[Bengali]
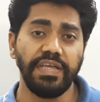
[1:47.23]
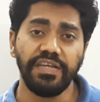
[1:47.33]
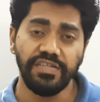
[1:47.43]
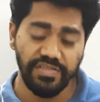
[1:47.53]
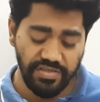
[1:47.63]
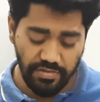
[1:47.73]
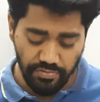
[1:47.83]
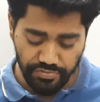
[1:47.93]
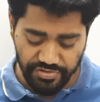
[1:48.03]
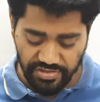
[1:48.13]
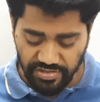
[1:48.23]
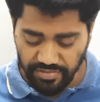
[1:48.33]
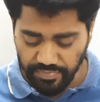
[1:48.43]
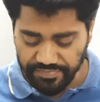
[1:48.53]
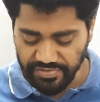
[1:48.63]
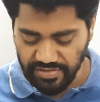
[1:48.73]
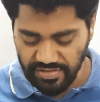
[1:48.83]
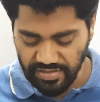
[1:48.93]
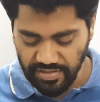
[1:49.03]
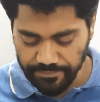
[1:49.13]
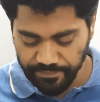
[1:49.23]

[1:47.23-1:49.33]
এসেছিল অংশীদারি ব্যবসা থেকে